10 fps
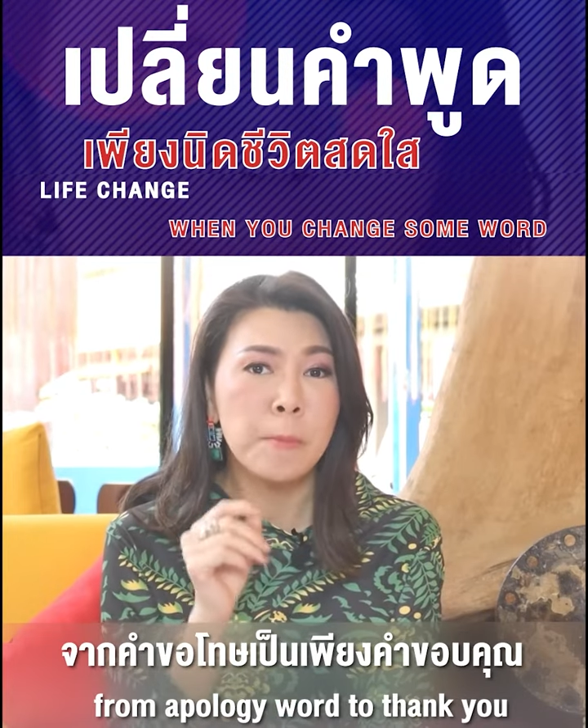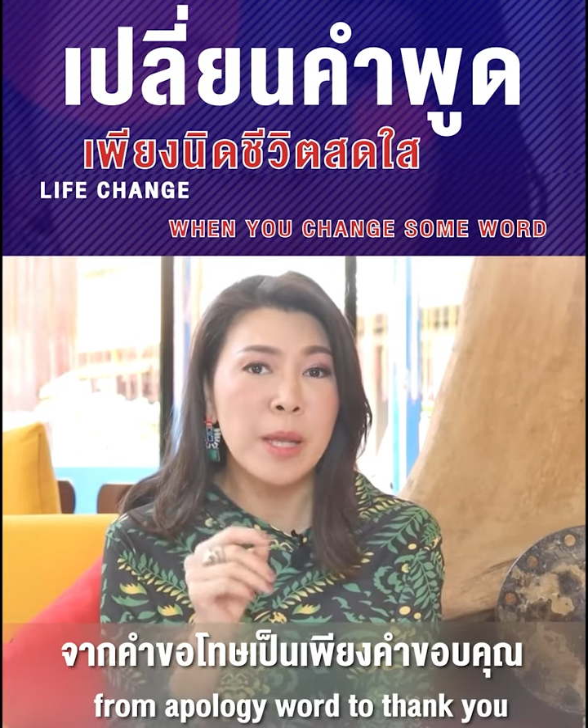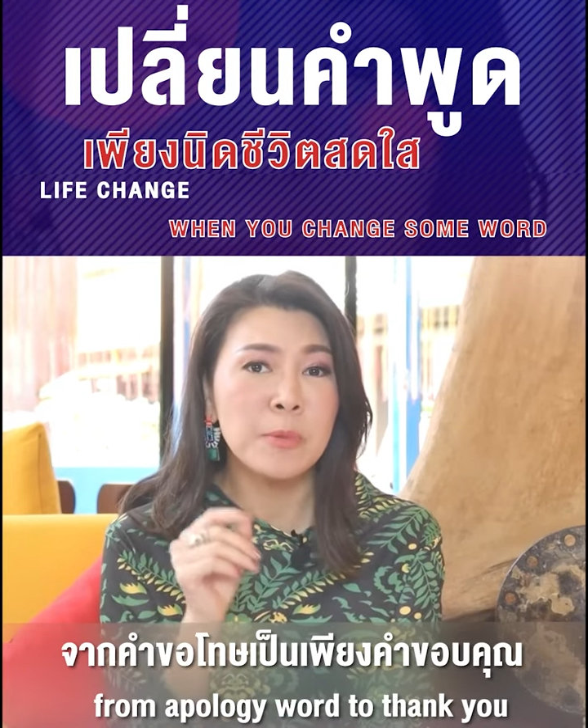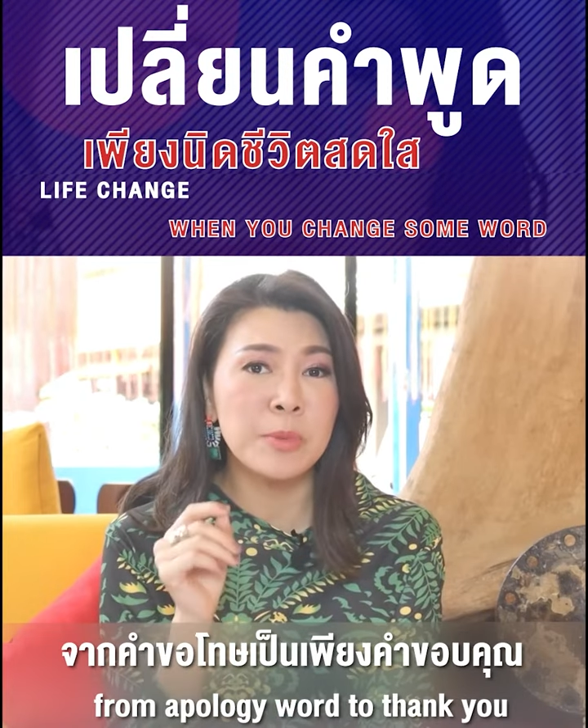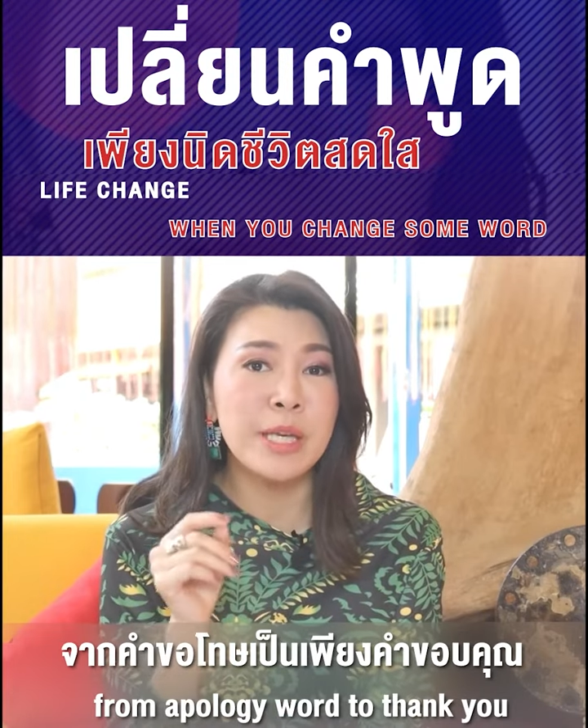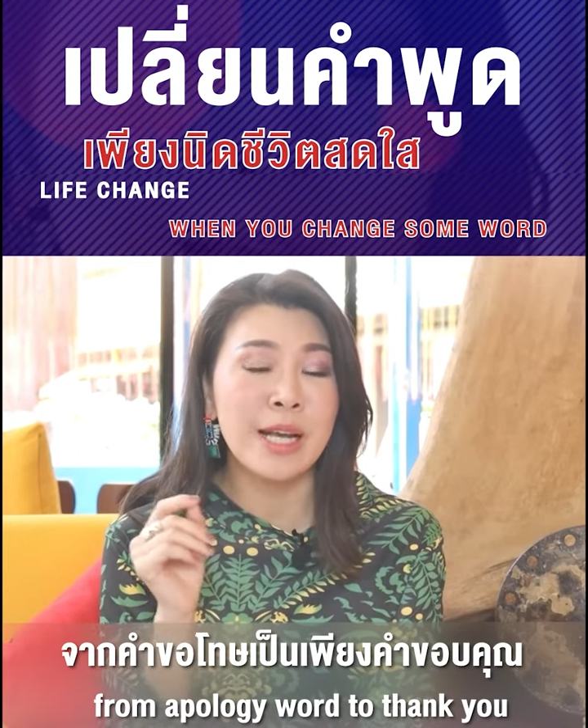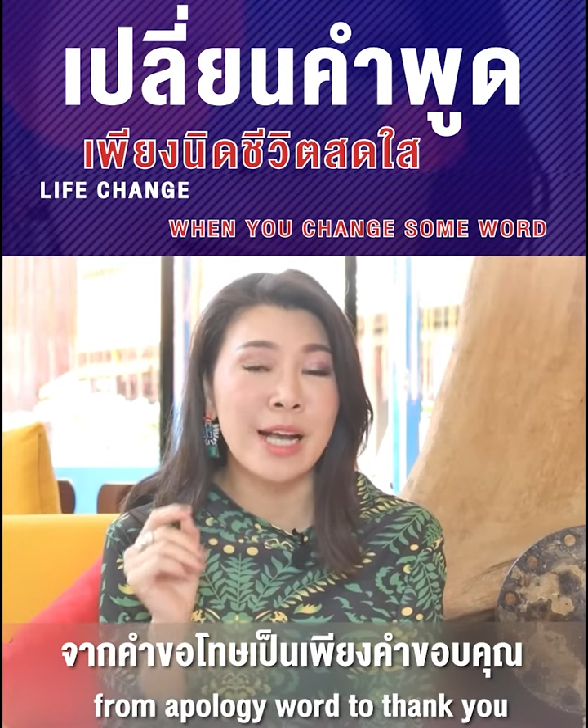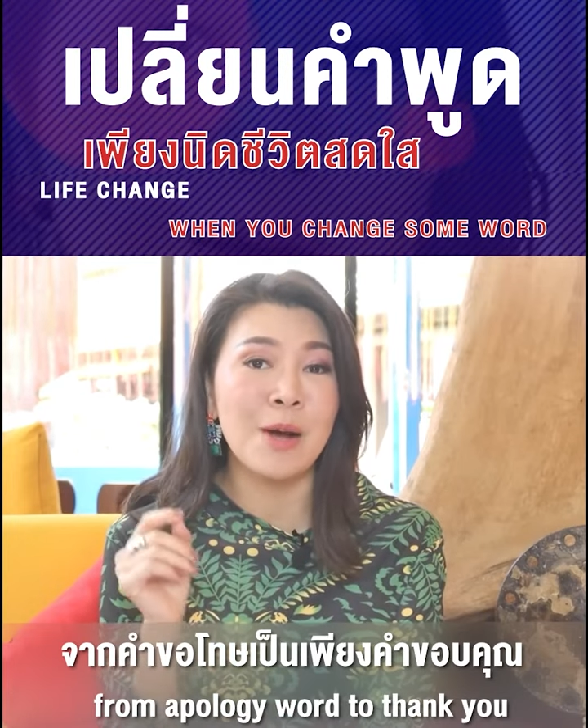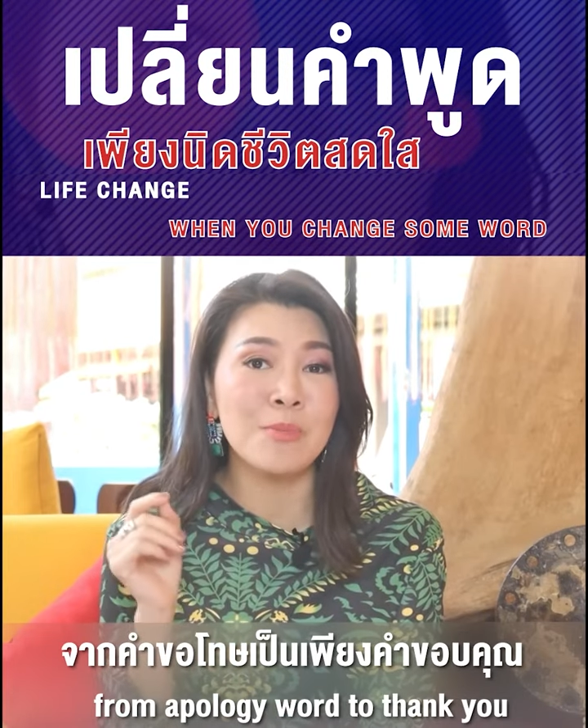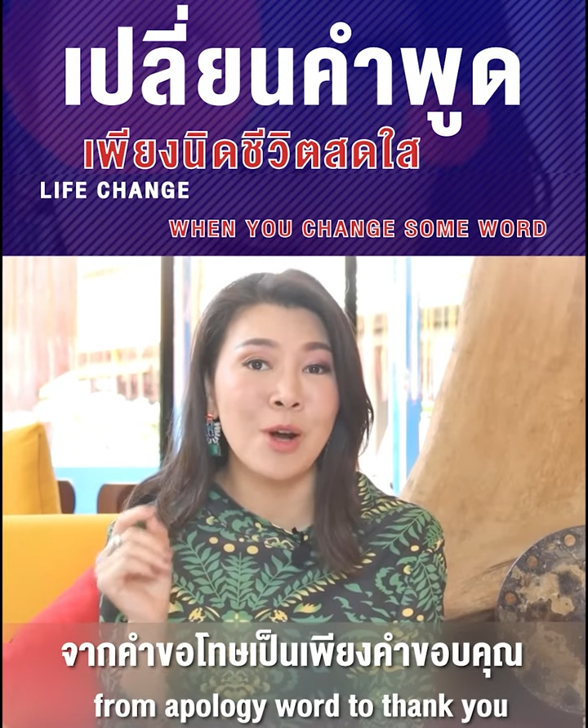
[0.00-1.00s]
เป็นเพียง
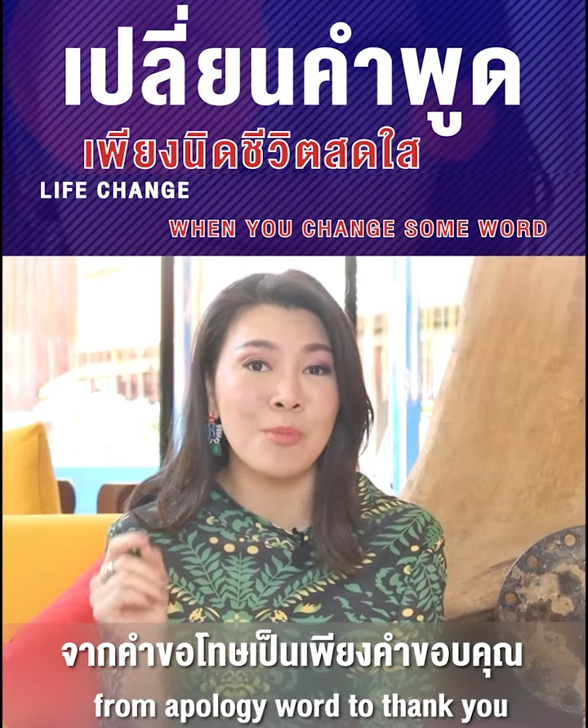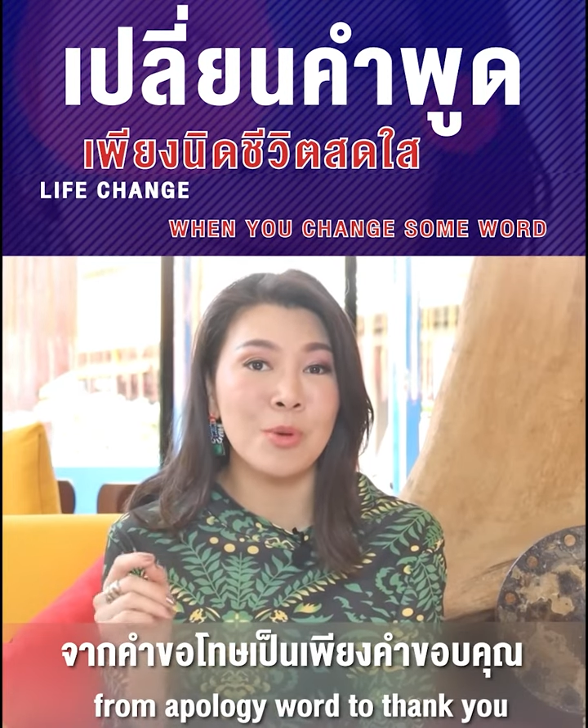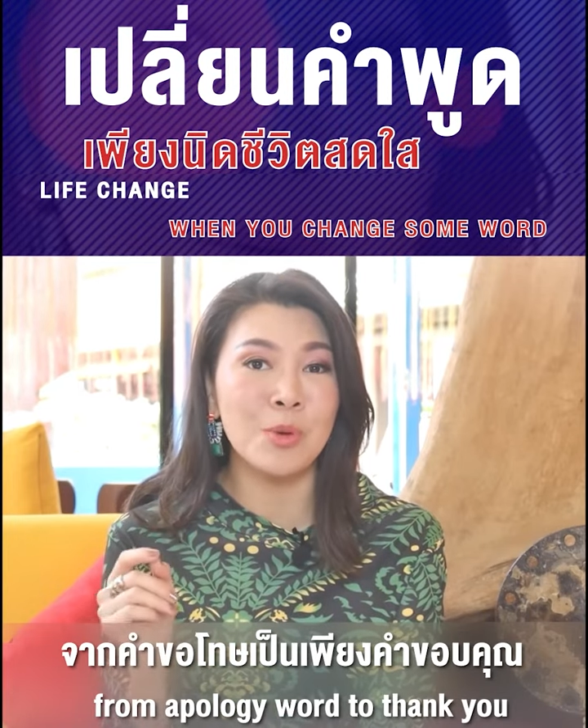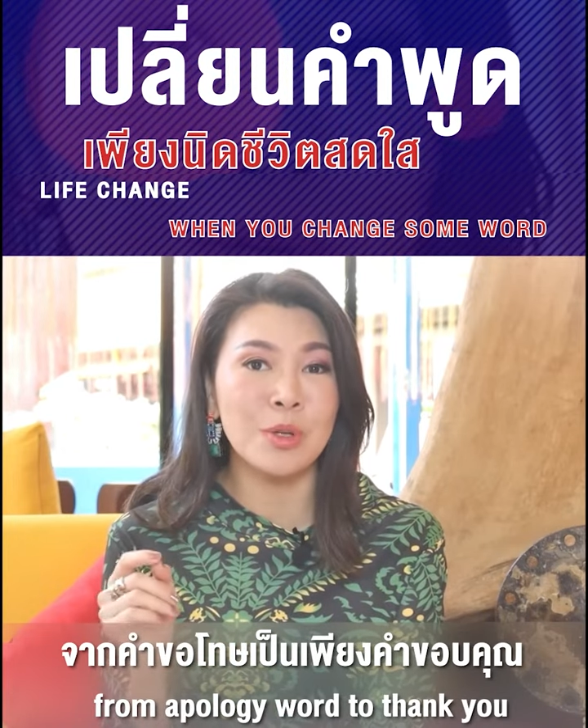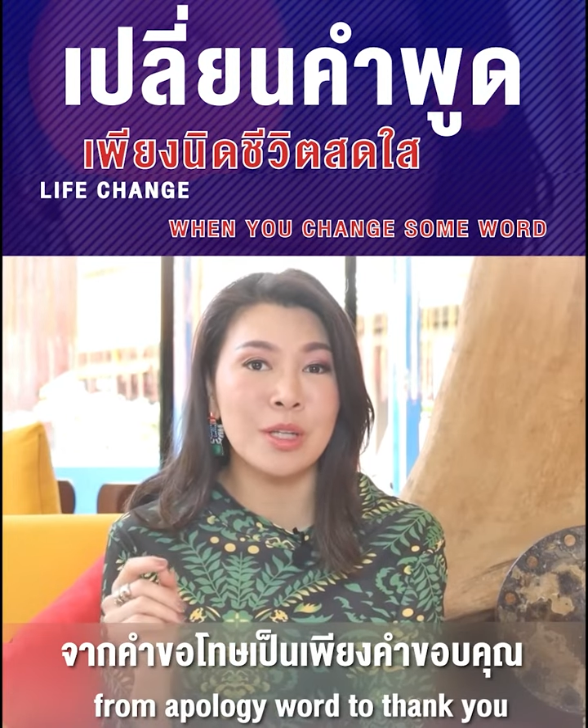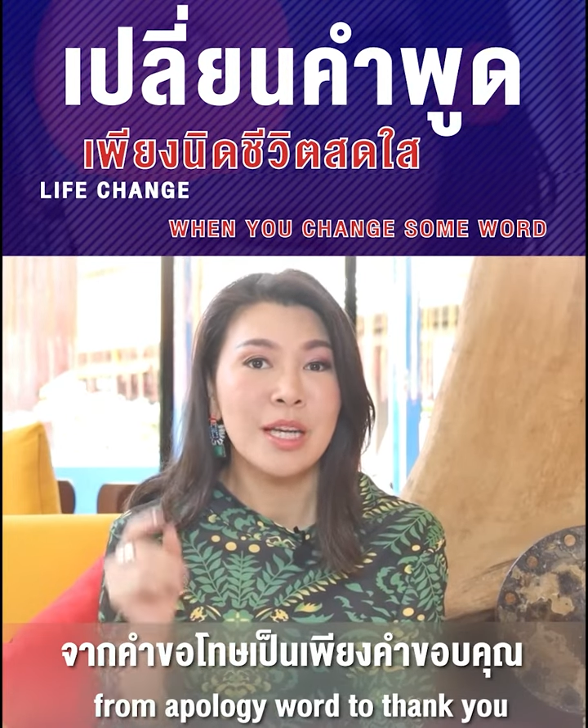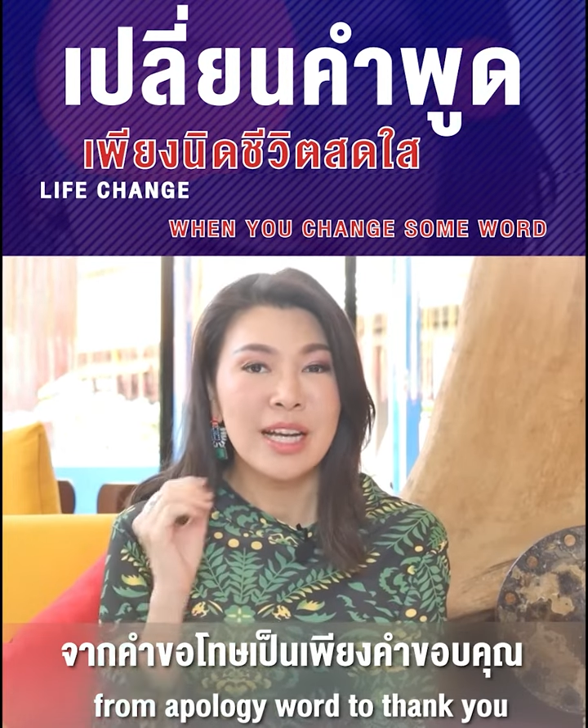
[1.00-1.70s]
คำขอบคุณ